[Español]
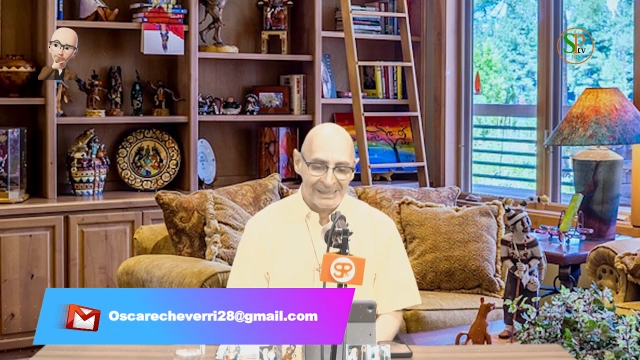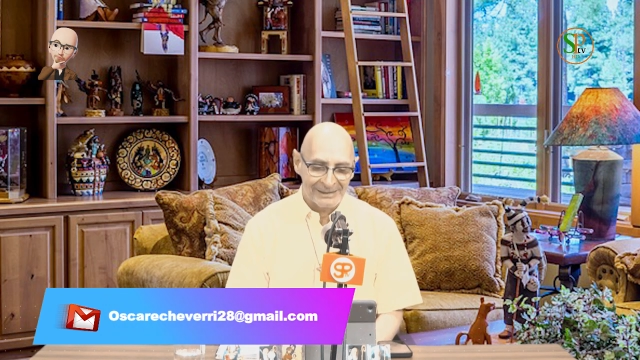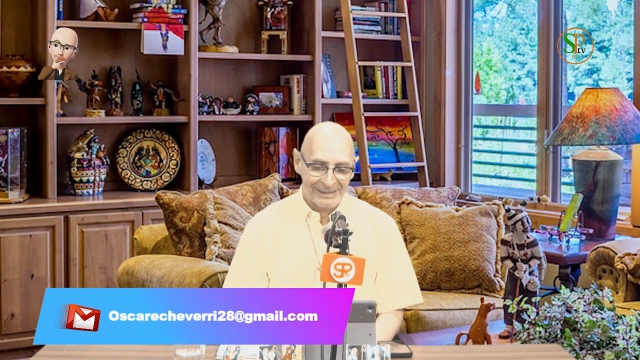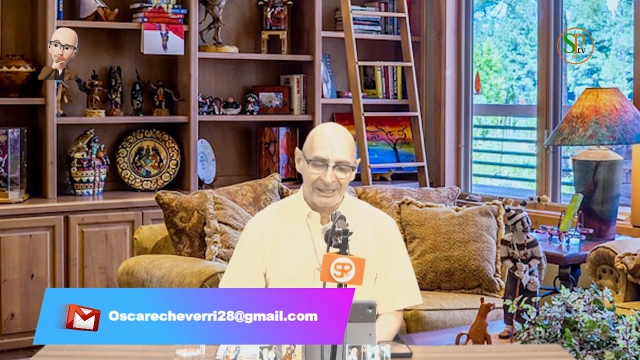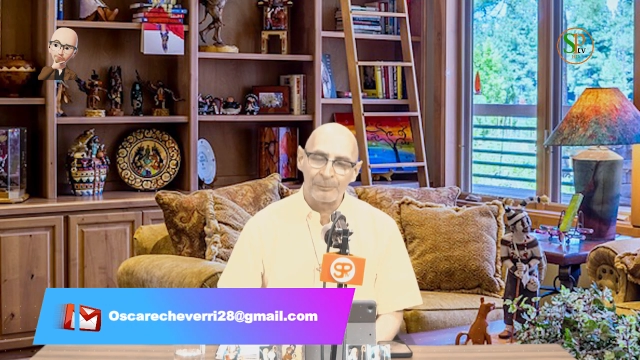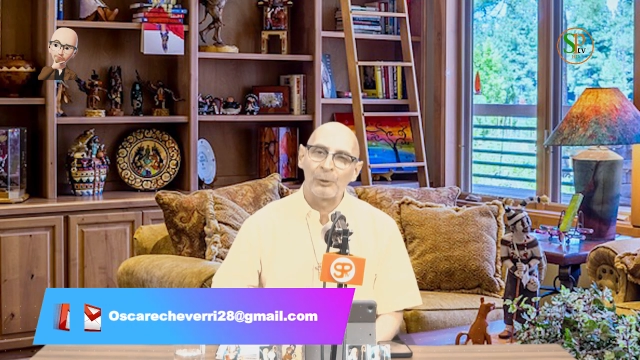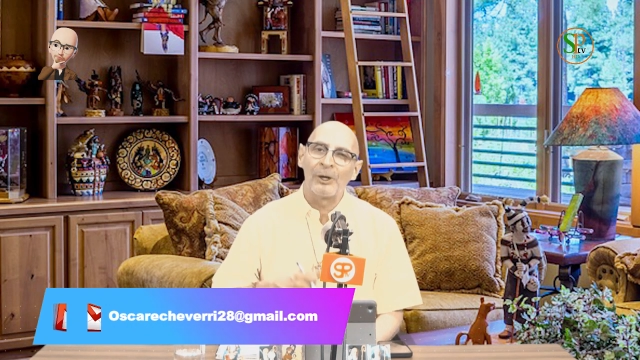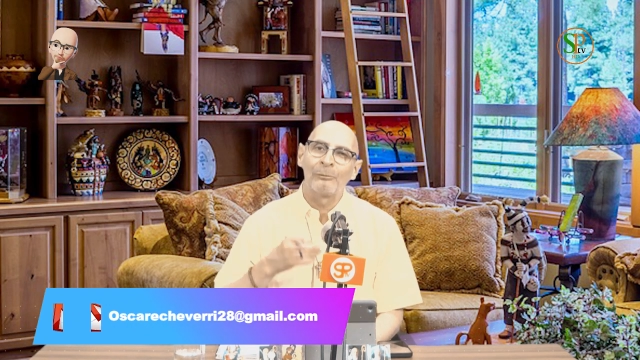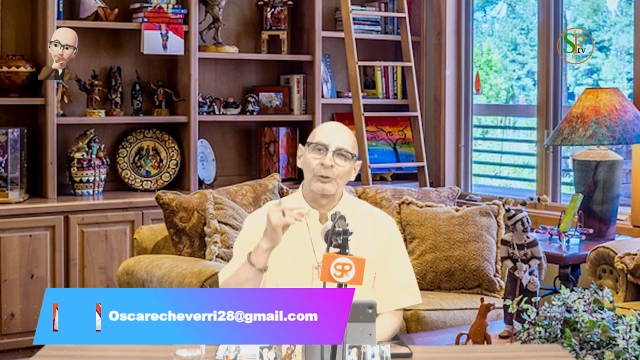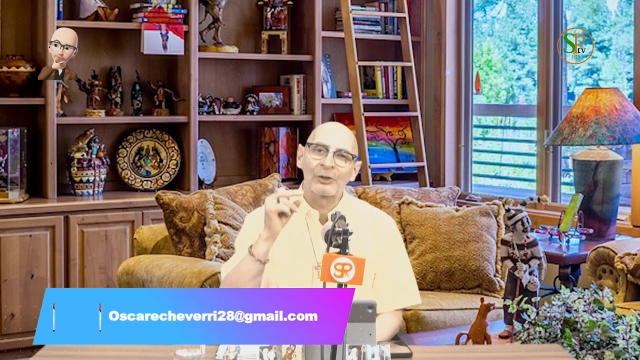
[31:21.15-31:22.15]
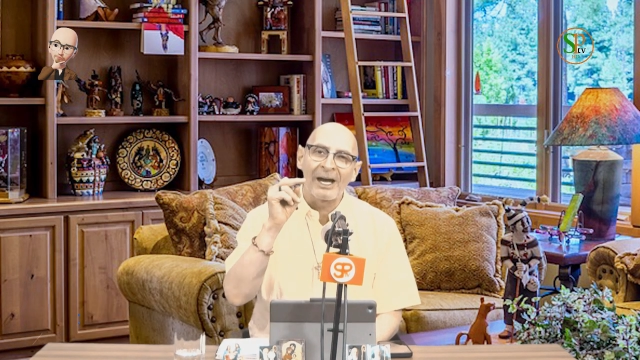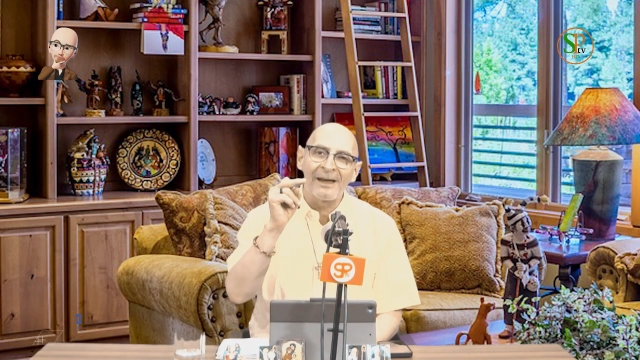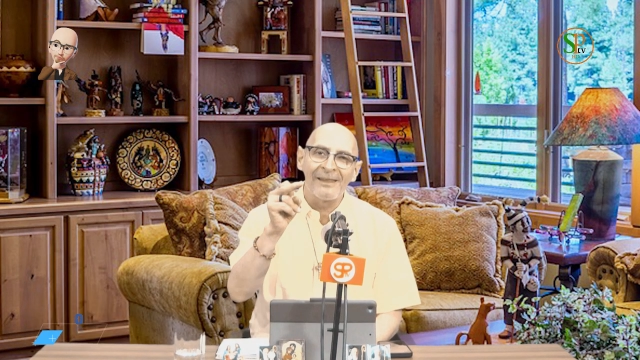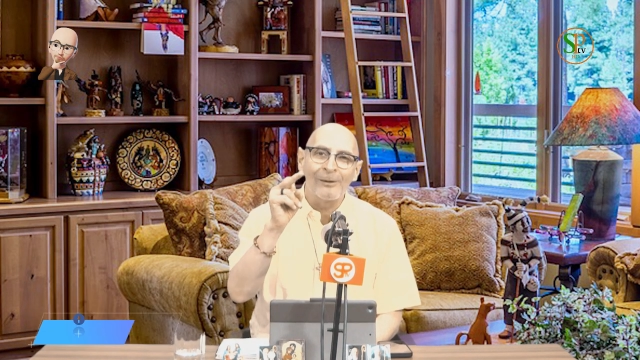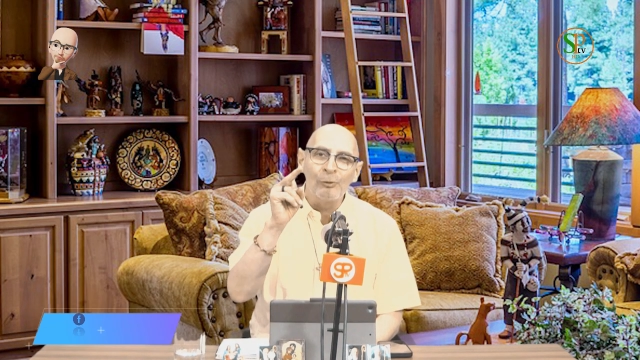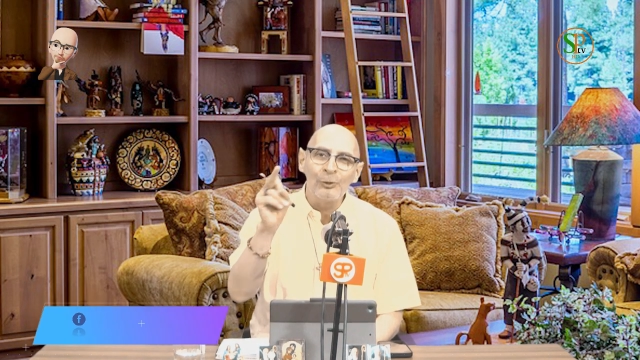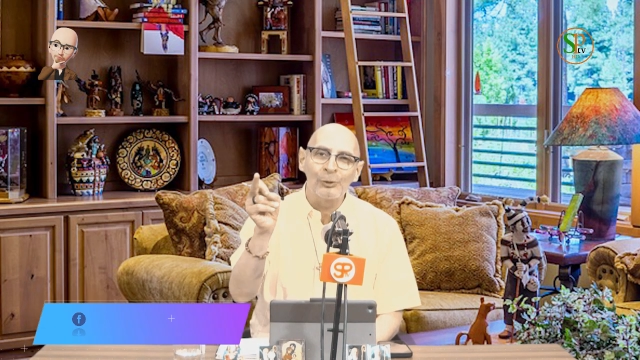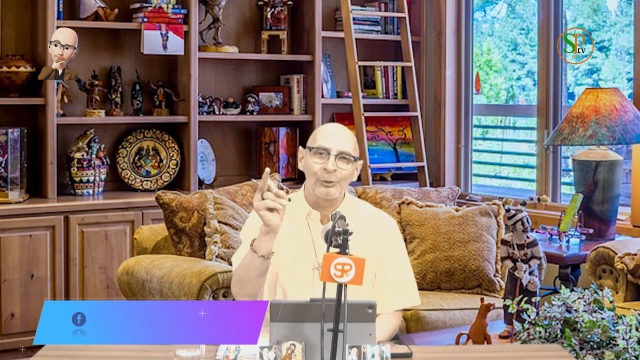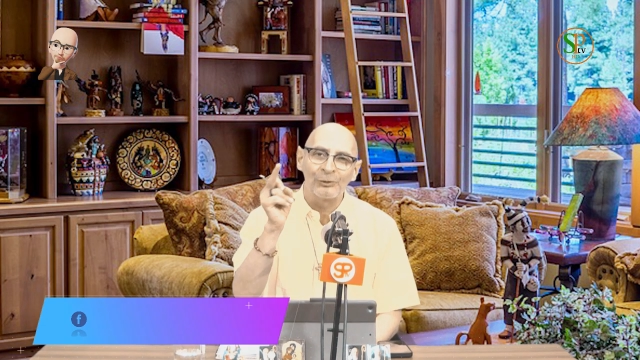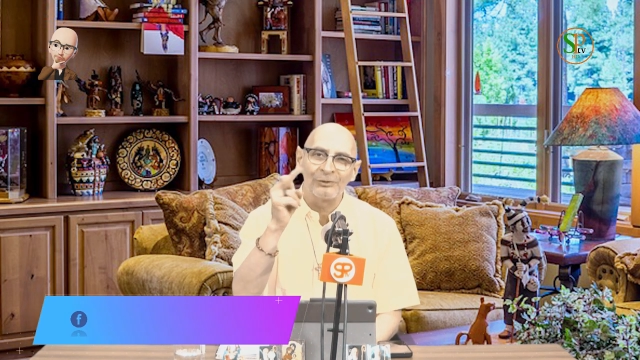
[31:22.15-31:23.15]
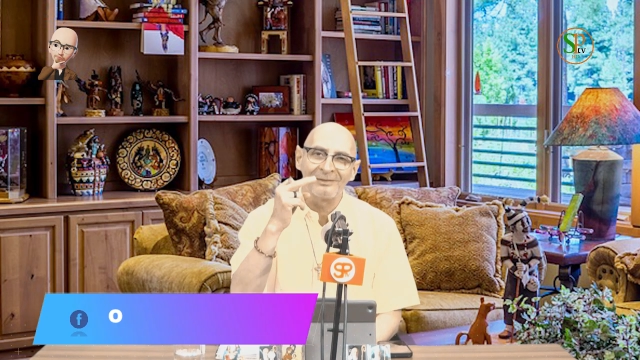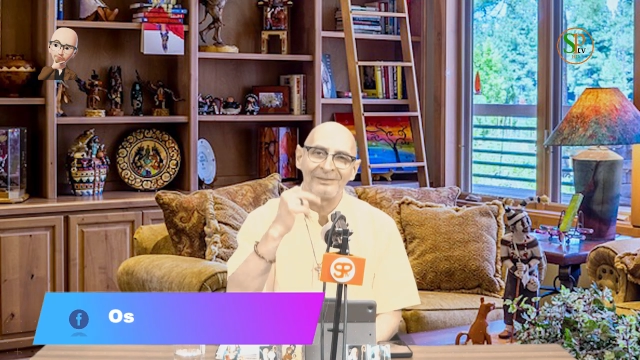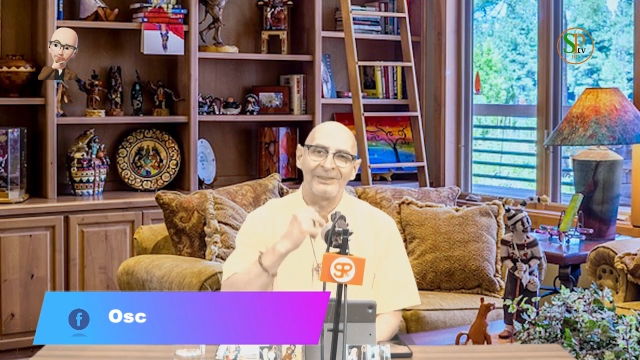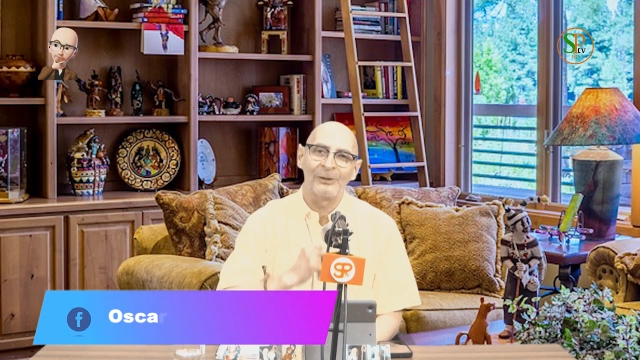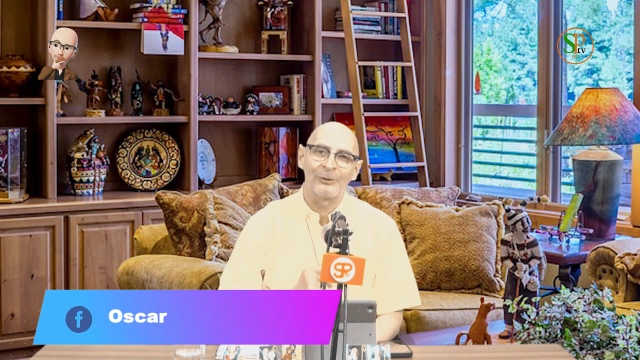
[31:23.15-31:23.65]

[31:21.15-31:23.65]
y hace que podamos cada uno